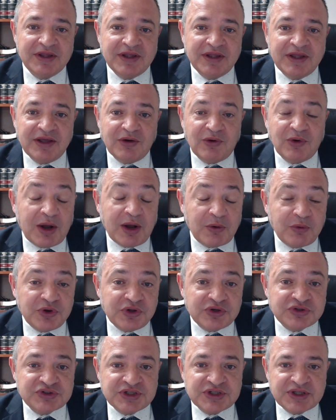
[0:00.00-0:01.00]
o la
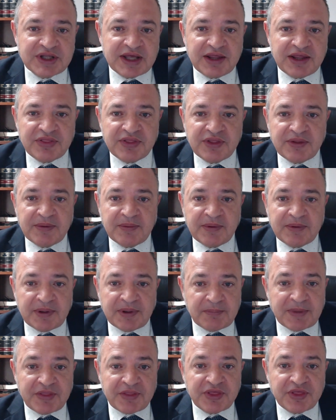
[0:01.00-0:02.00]
curiosidad,
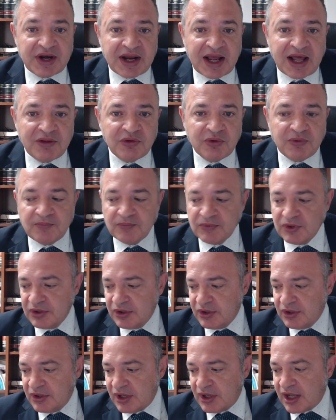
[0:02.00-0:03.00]
me he acercado
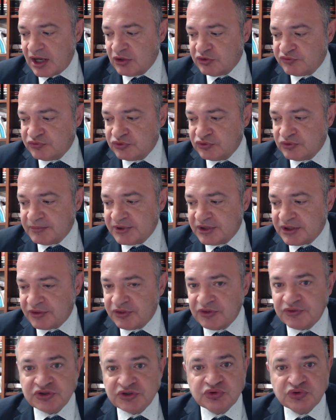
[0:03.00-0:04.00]
a las
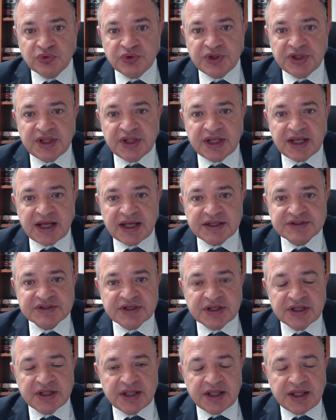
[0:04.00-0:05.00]
fundamentaciones
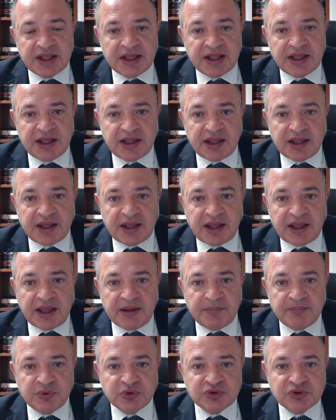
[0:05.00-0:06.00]
jurídicas eh, que
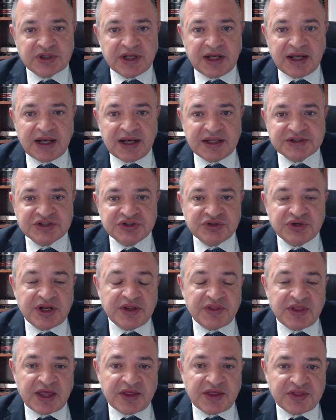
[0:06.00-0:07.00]
imputan a la señora
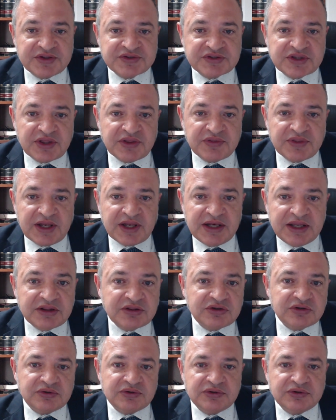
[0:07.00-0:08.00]
Díaz este
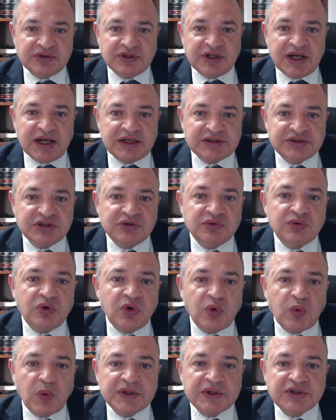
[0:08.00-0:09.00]
delito del
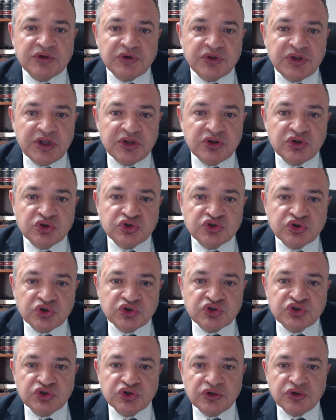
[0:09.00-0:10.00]
artículo
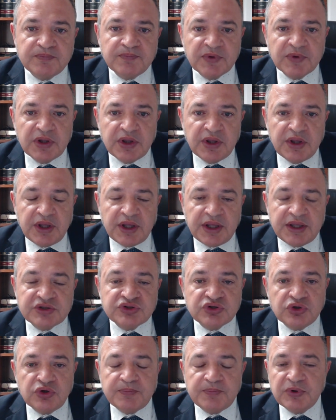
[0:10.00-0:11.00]
408 y
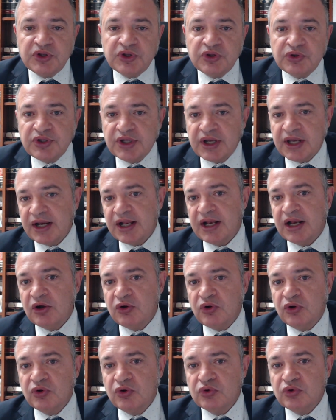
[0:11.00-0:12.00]
solo he podido llegar a la
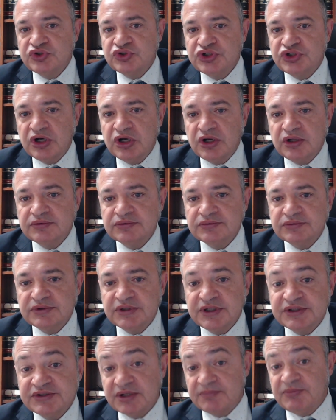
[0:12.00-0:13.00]
conclusión,
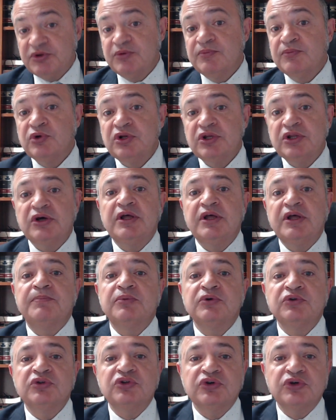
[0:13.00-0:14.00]
desde mi humilde eh,
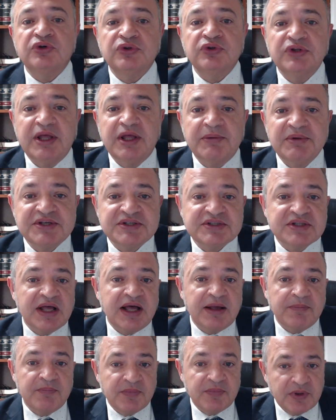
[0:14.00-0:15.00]
punto de vista,